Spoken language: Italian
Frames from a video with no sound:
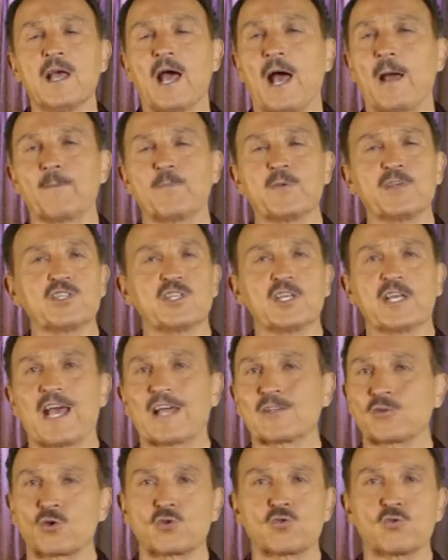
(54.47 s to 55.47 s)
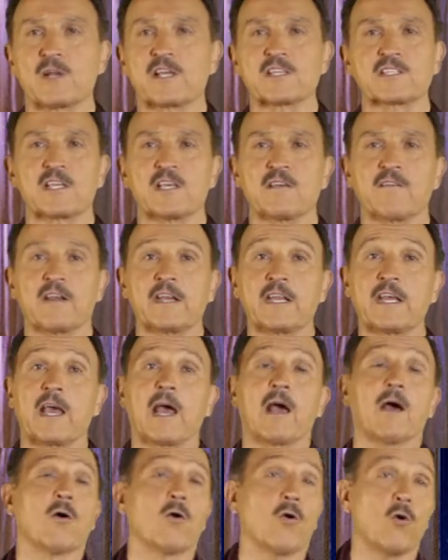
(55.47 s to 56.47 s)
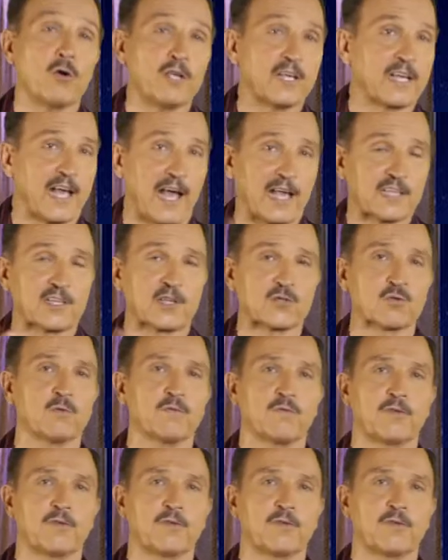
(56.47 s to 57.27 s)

appiccicato sulla scrivania o in casa sul